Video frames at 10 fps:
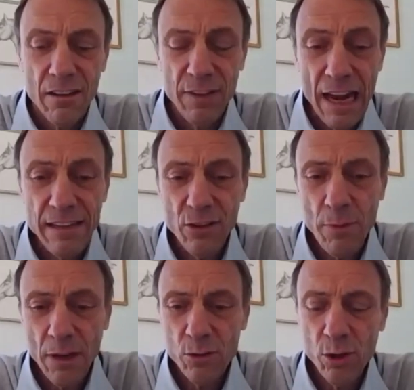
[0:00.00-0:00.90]
vielleicht noch
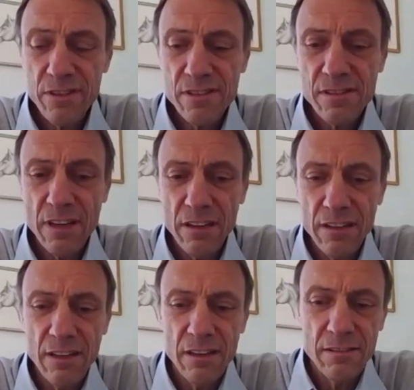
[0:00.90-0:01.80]
mal kurz
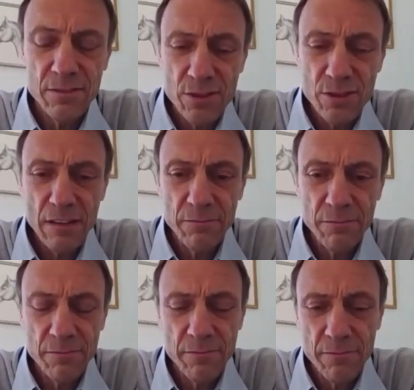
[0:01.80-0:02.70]
äh, sozusagen,
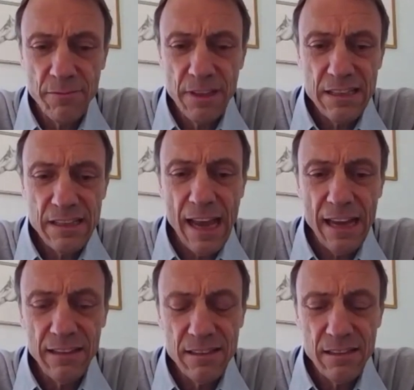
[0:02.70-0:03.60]
wie ich
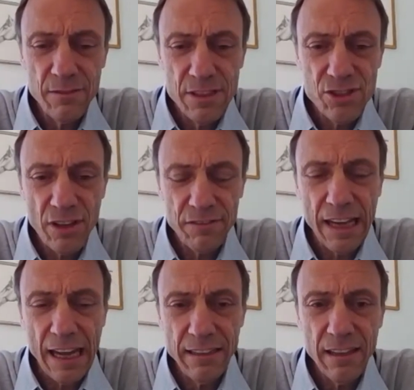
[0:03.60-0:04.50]
eigentlich in die Wissenschaft
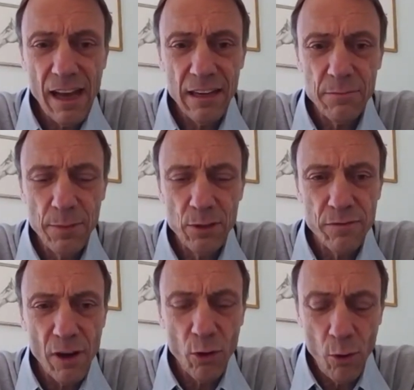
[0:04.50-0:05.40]
reingeraten bin und
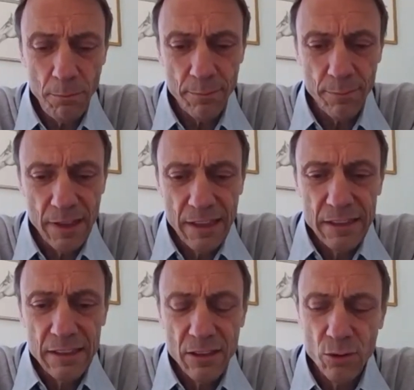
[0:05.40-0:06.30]
warum.
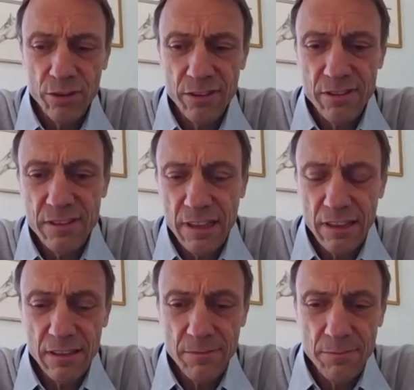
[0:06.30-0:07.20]
Und
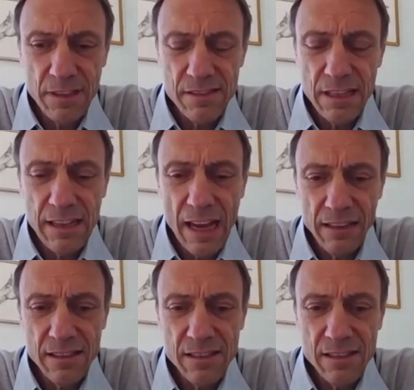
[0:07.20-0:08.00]
äh, das geht eigentlich